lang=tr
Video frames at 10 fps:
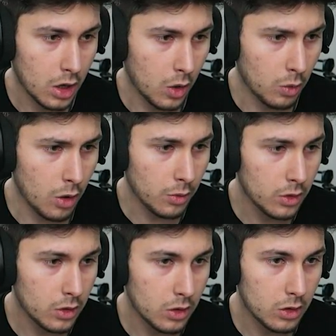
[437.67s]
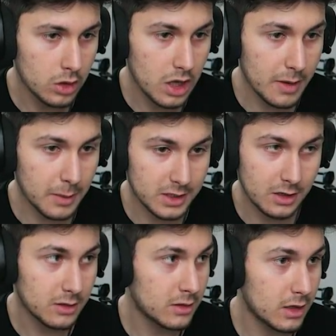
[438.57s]
Oh, oh. Yemedim
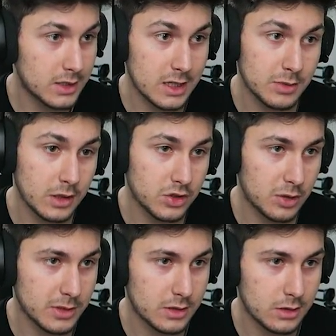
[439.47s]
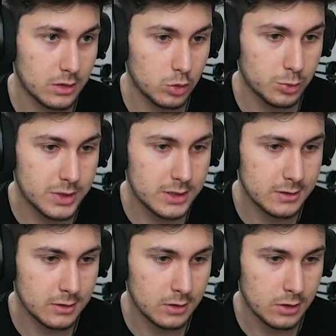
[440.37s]
hasar. Yeseydim zaten canım alırdı. Ups.
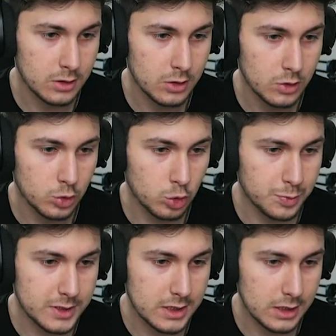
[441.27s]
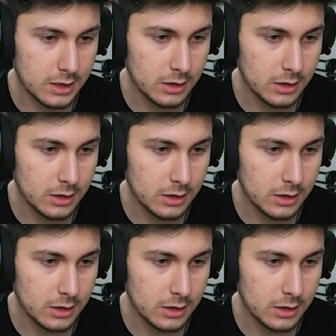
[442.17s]
Upsi.